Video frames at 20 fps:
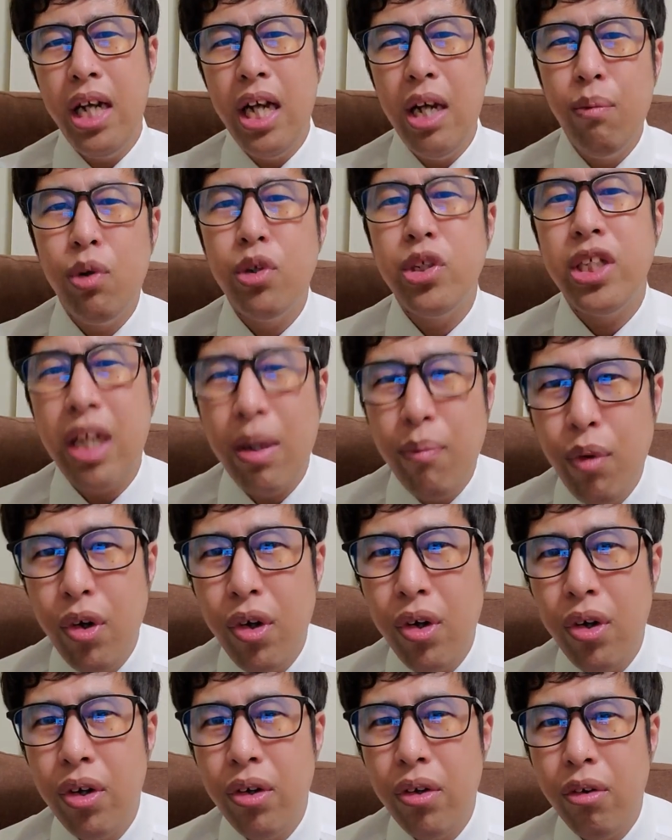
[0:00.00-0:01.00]
絵文字で
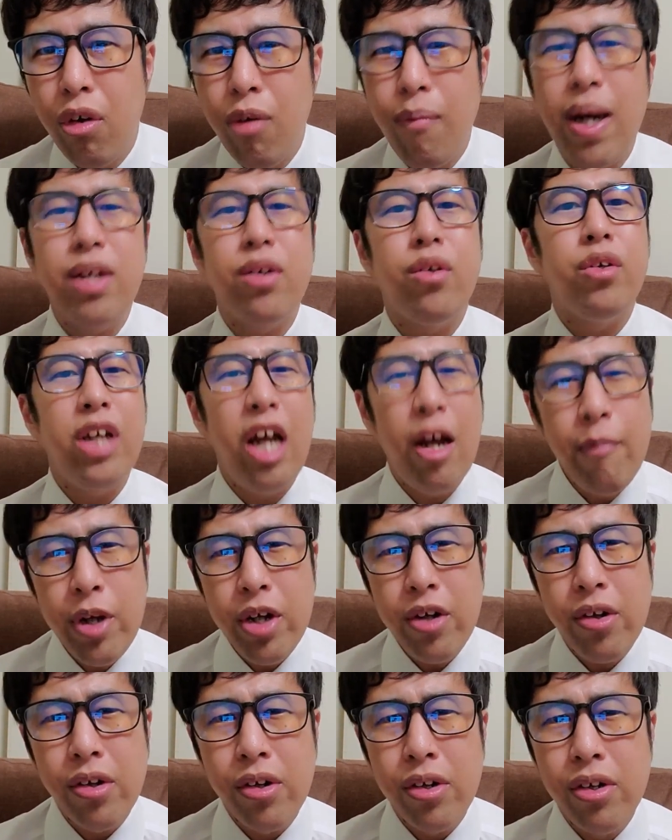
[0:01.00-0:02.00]
も困ることやめ
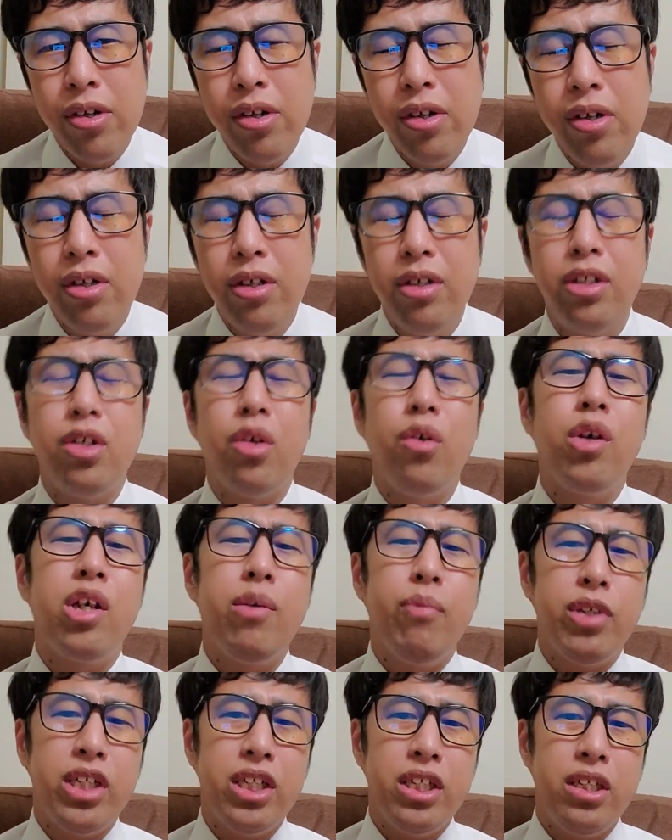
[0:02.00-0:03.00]
よう。その
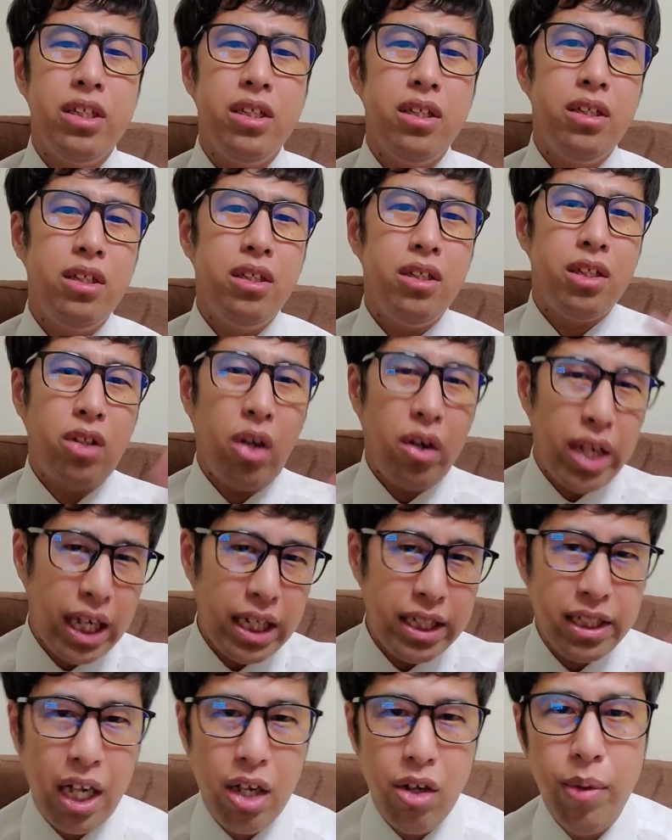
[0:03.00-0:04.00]
気持ち、それだけ
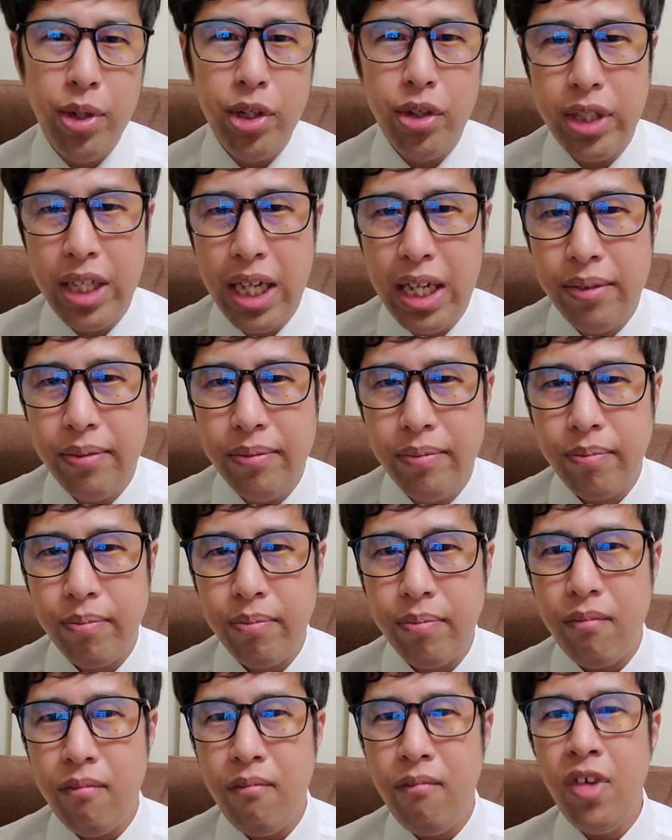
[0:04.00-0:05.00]
しっかり覚えといて。
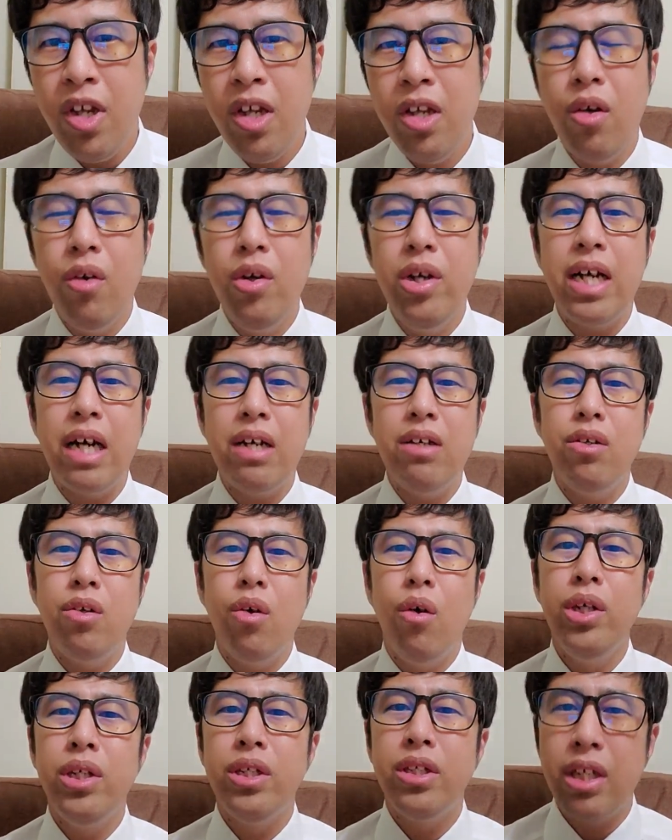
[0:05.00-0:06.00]
とにかく
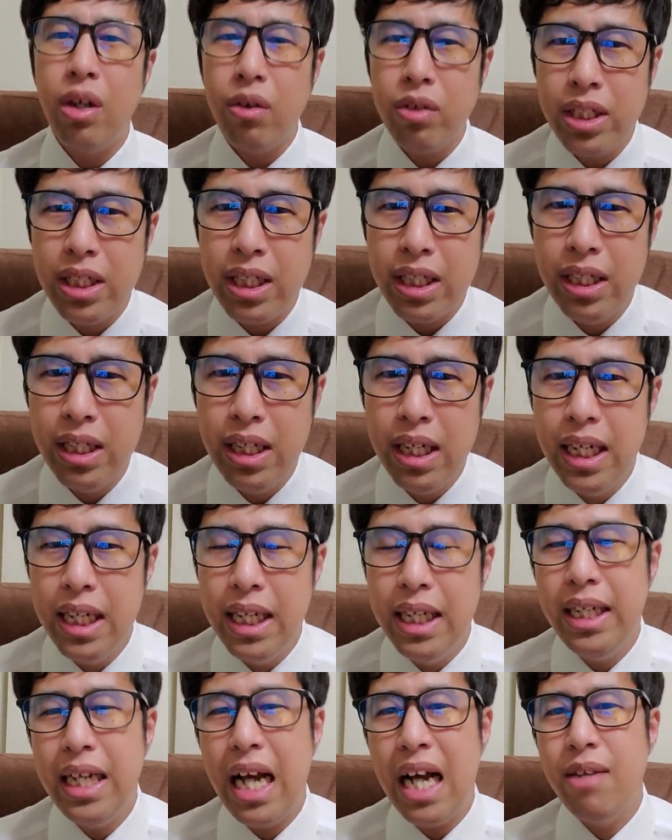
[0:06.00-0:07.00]
統一してほしい。
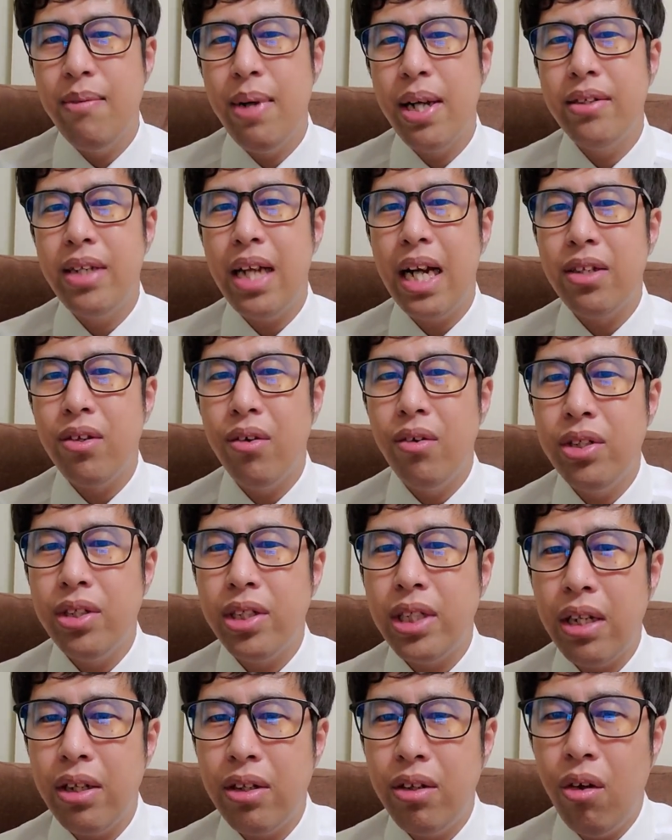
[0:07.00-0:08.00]
なるべくなら統一
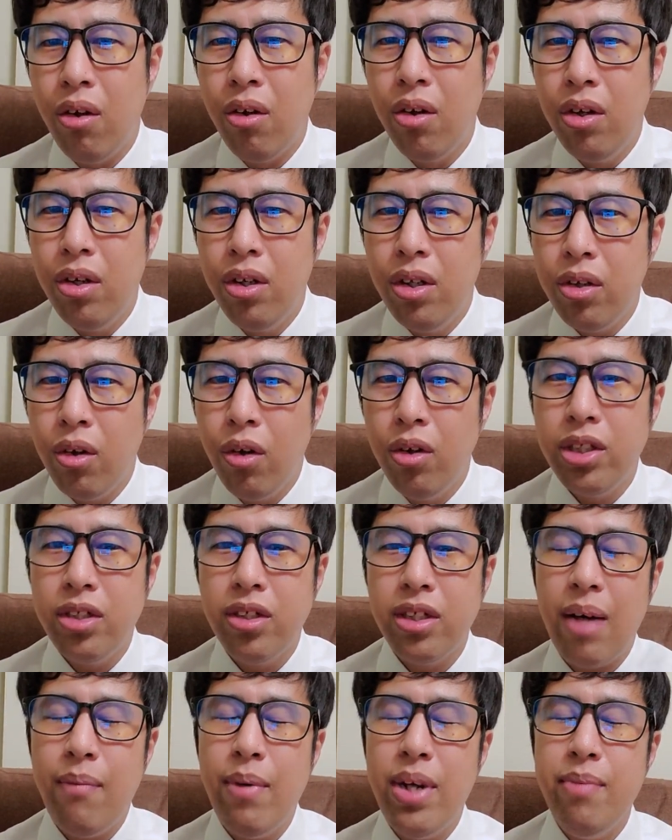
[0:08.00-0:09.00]
していこう。統一
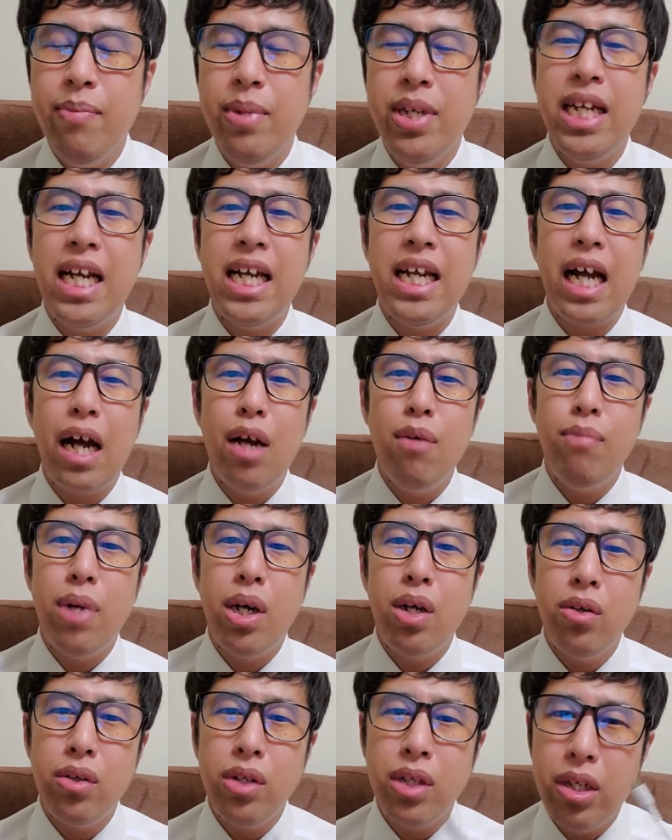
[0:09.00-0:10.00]
のためにみんなで頑張
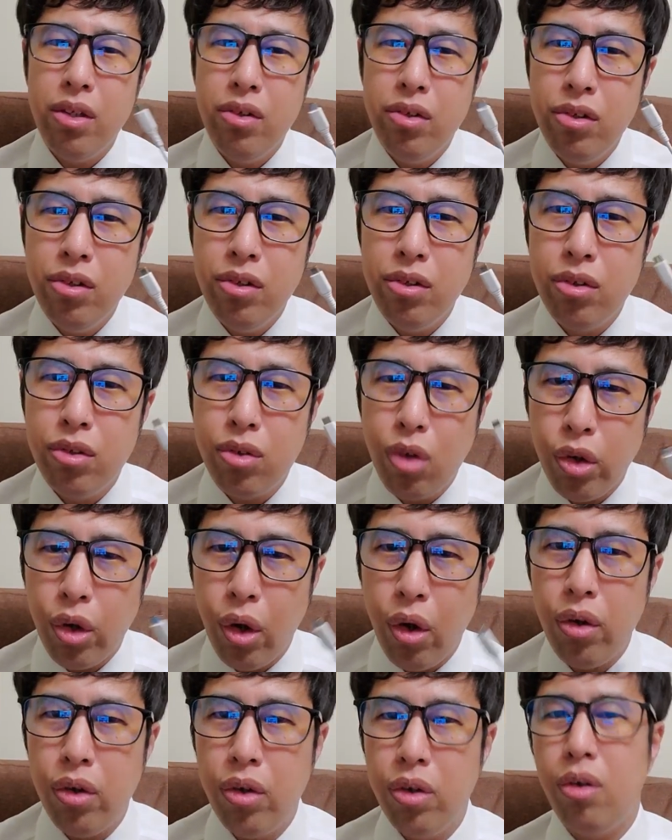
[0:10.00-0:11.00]
ろうっていうこ
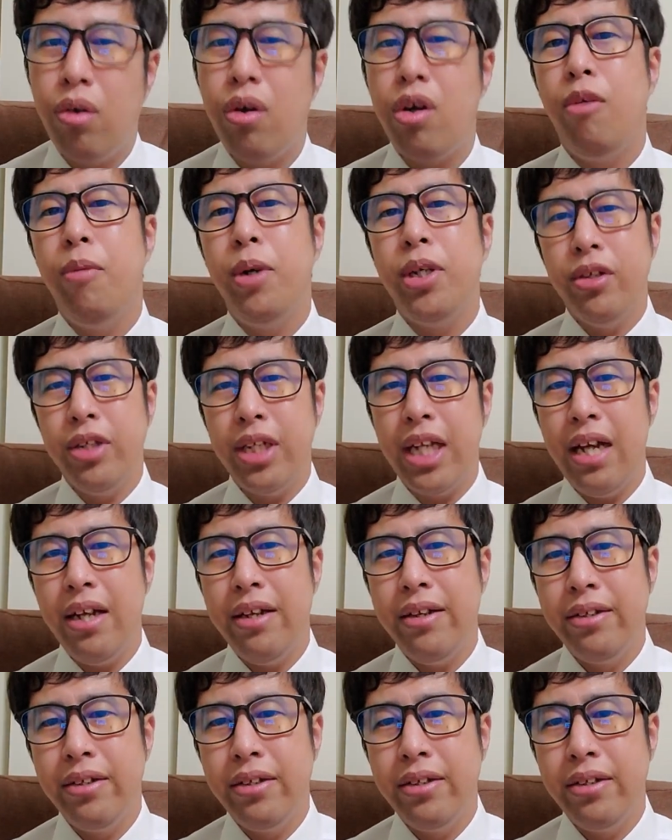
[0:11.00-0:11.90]
と。これ覚えといて。